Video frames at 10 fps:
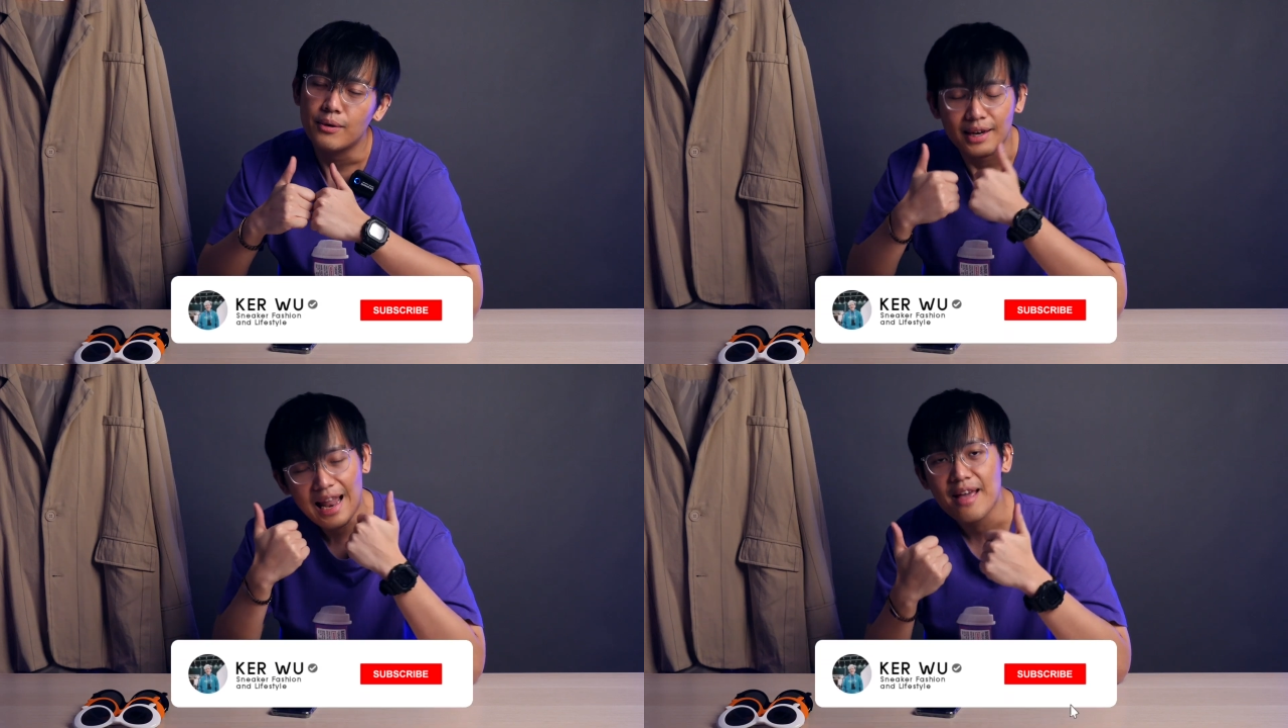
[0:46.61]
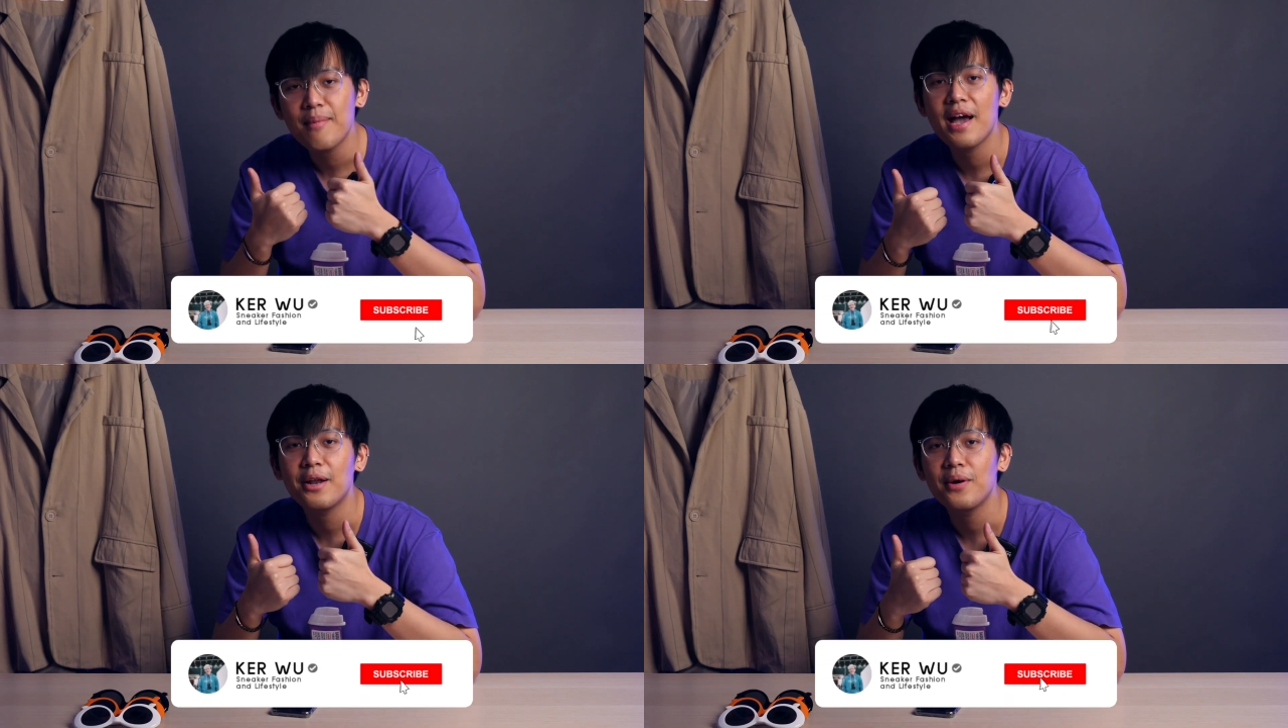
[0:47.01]
กดไล
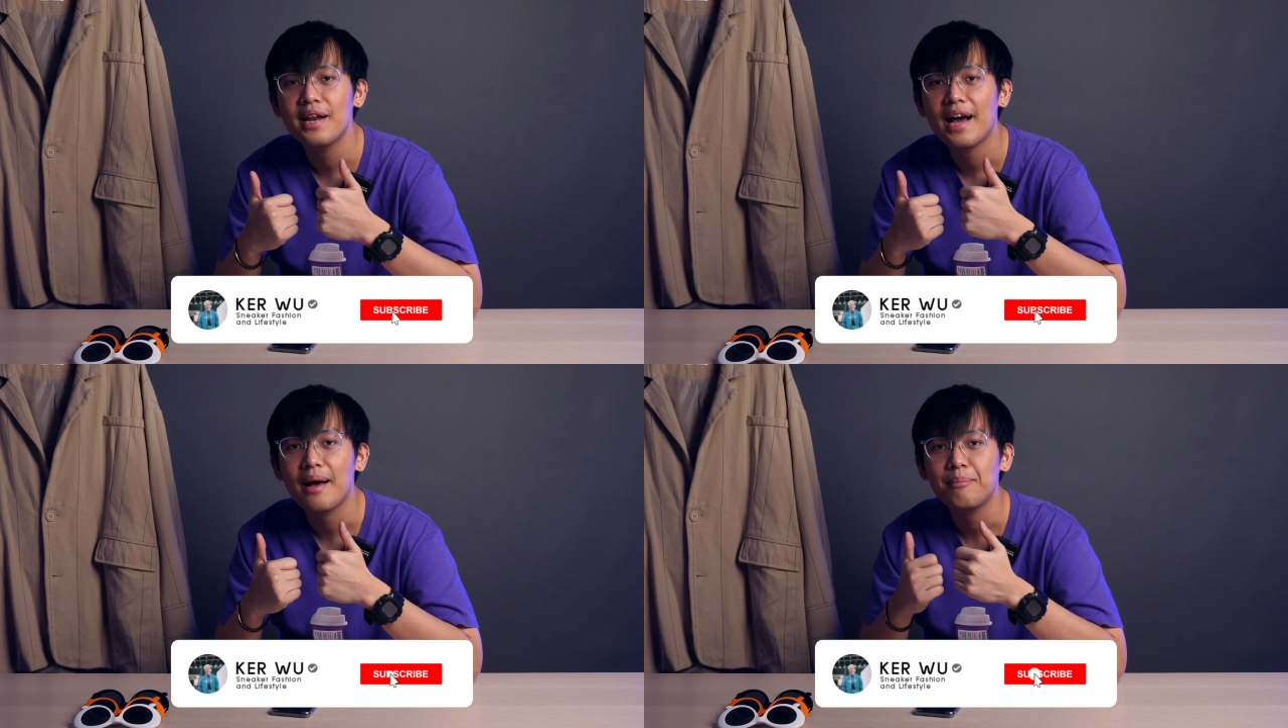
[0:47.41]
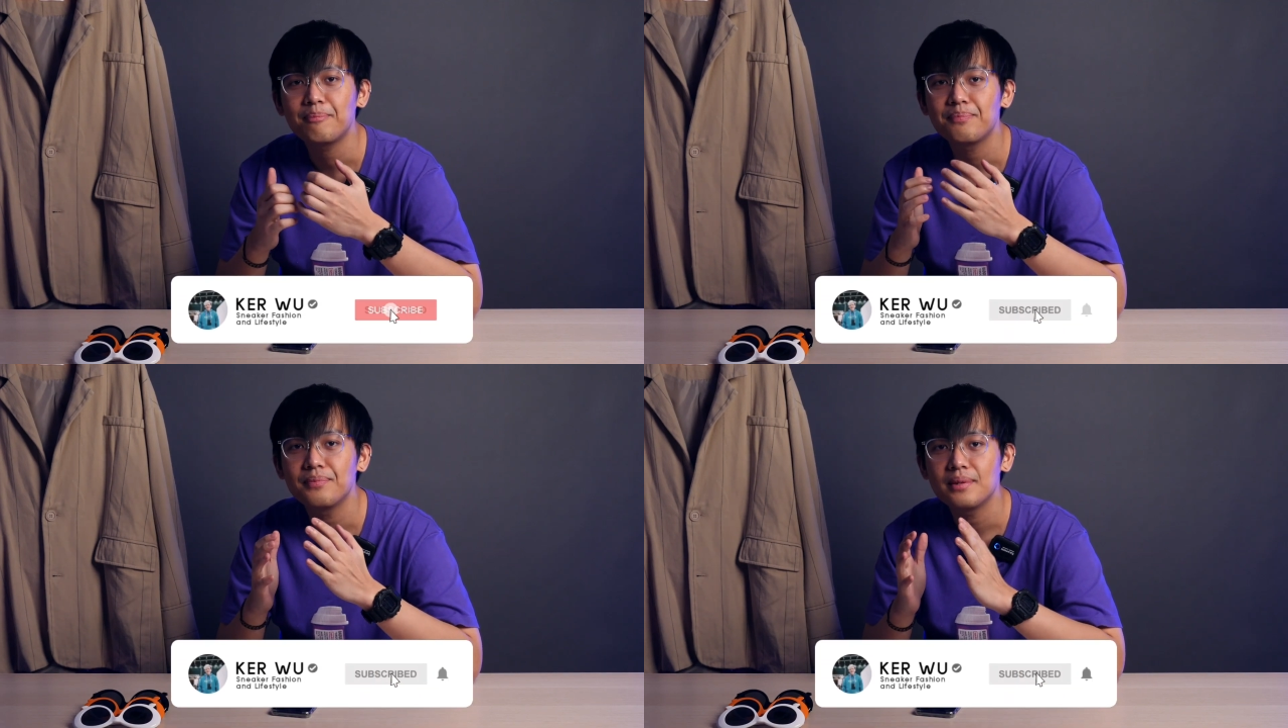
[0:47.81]
ค์มาให้ด้วยนะครับ
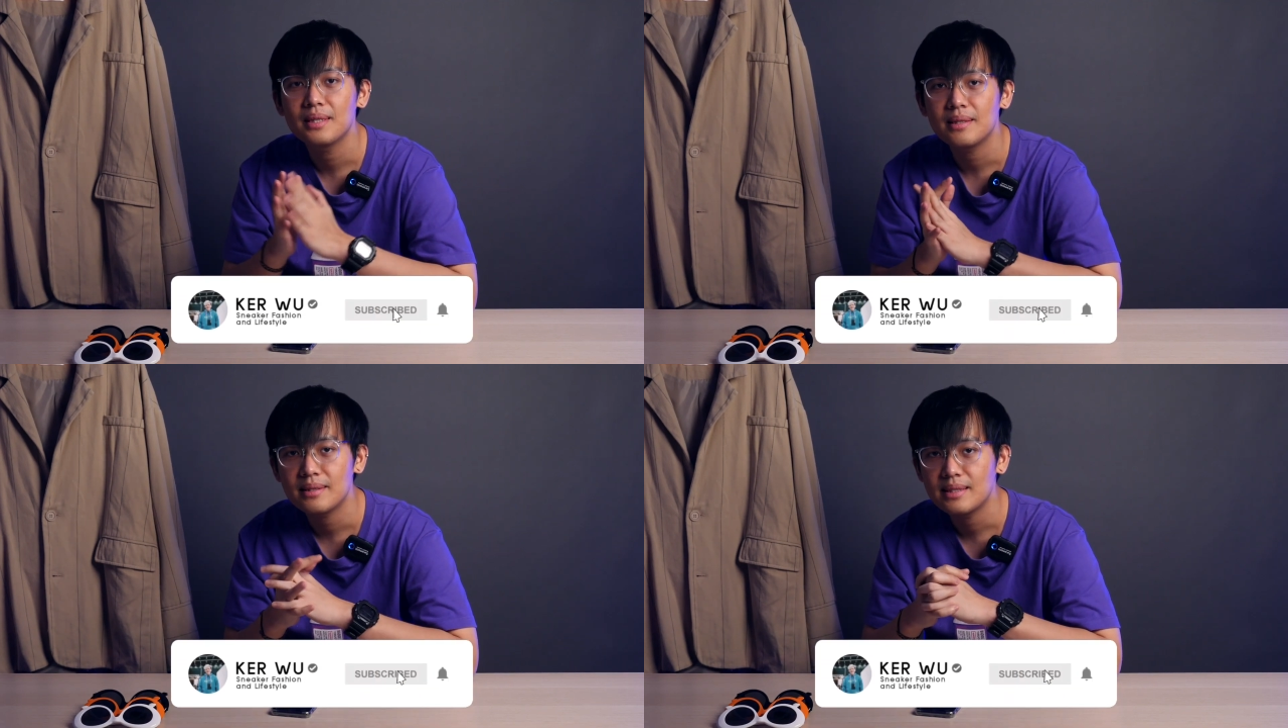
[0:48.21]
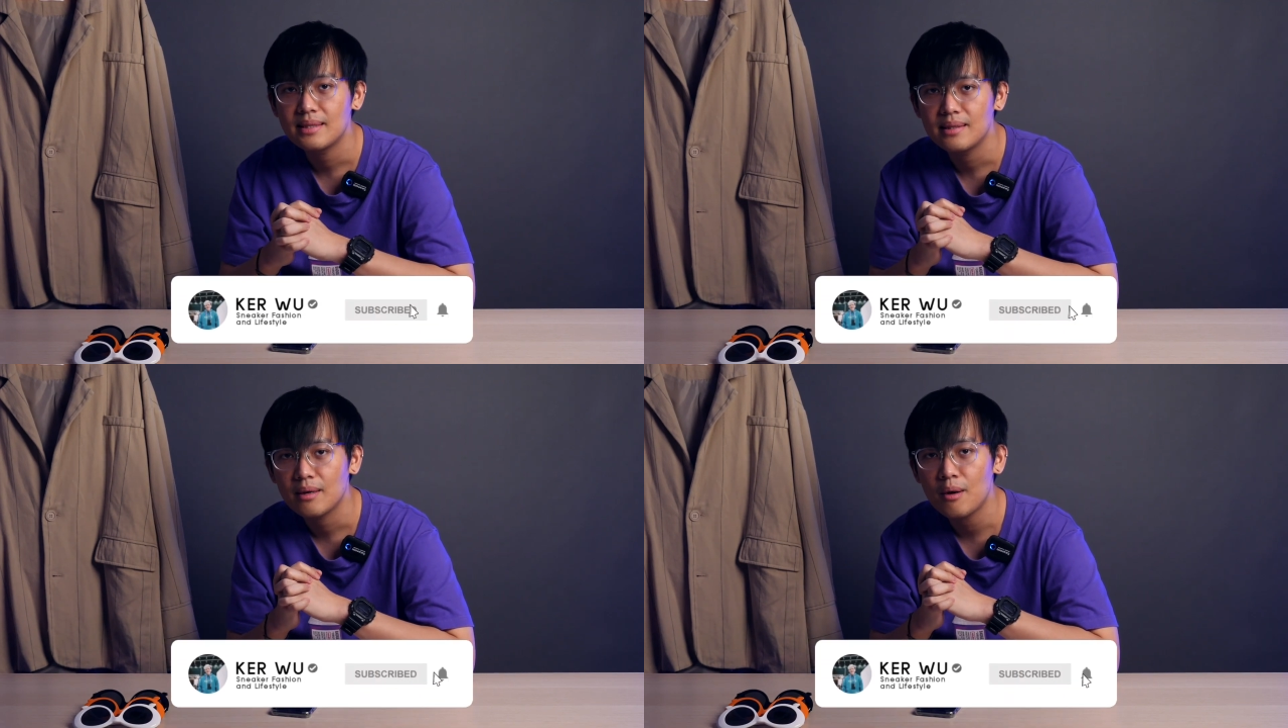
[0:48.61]

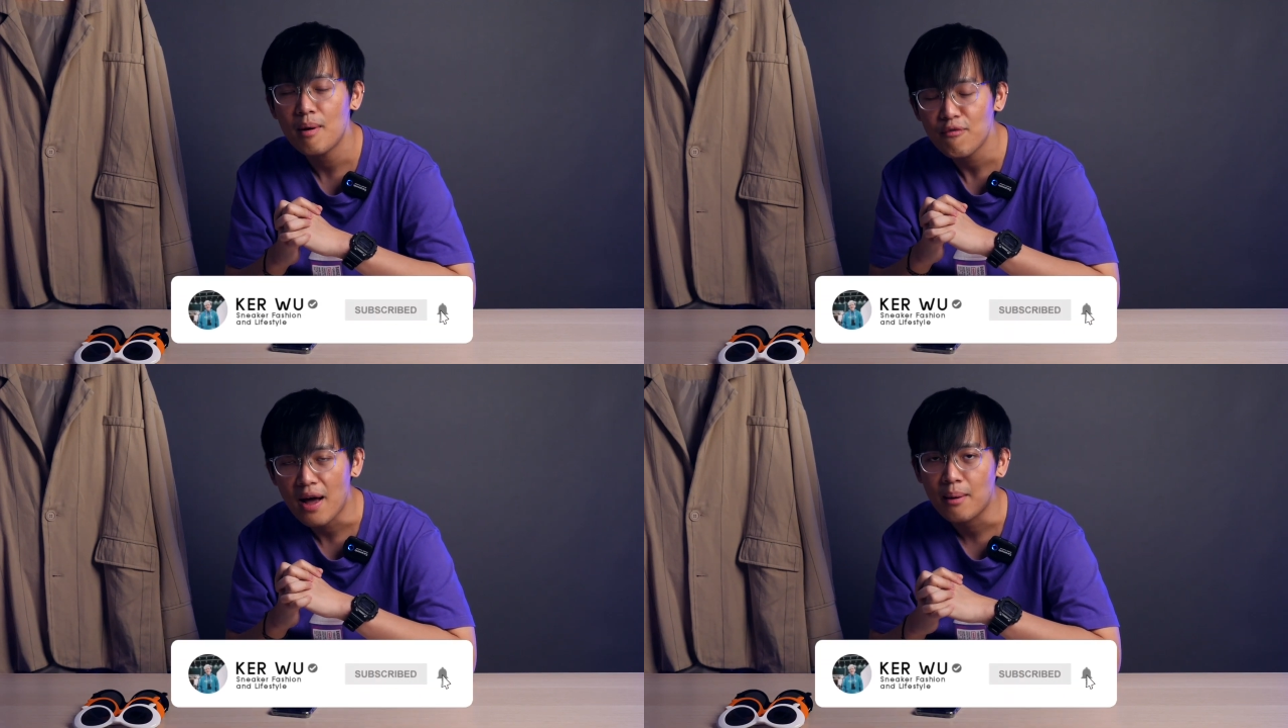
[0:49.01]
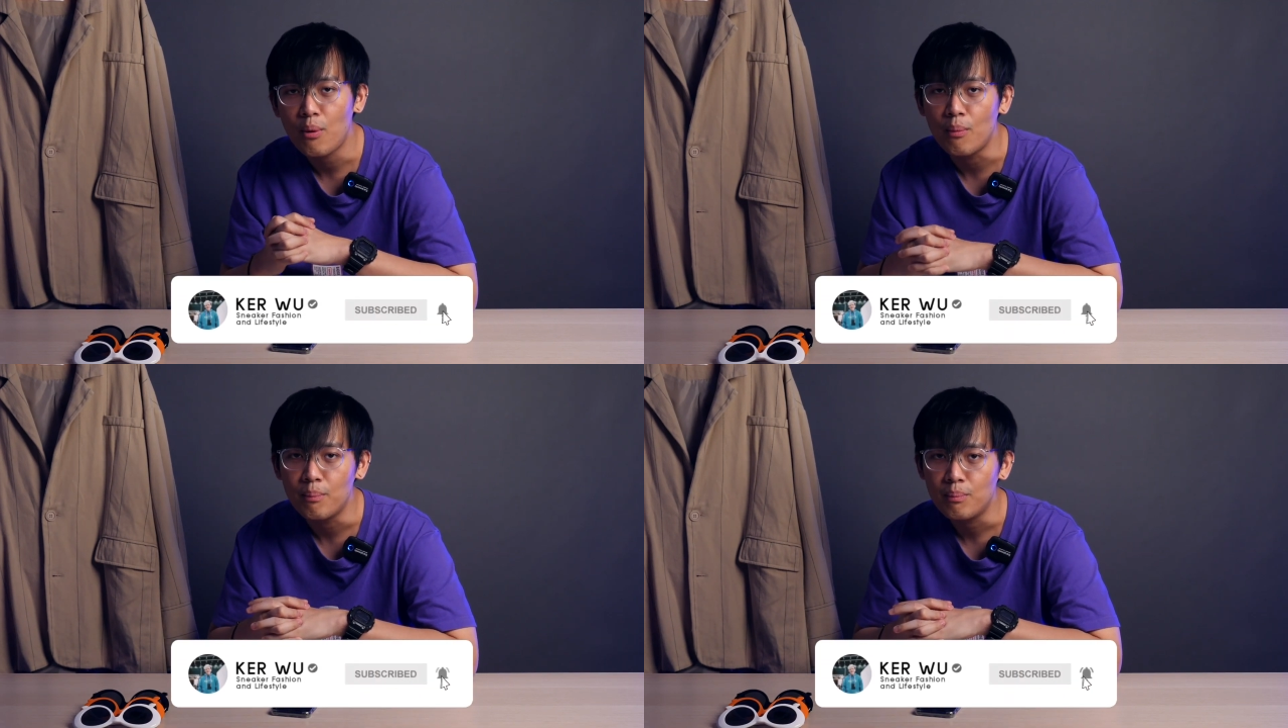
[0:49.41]
แล้วก็มาฟัง
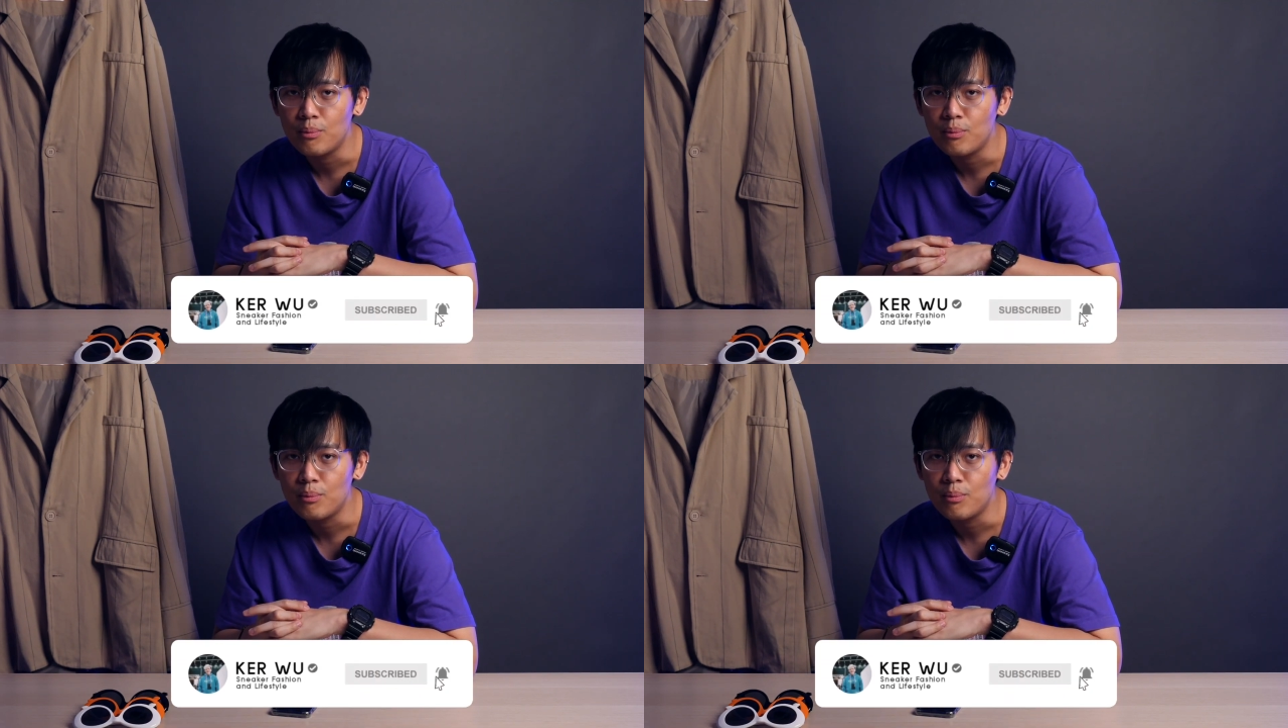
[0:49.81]
ผม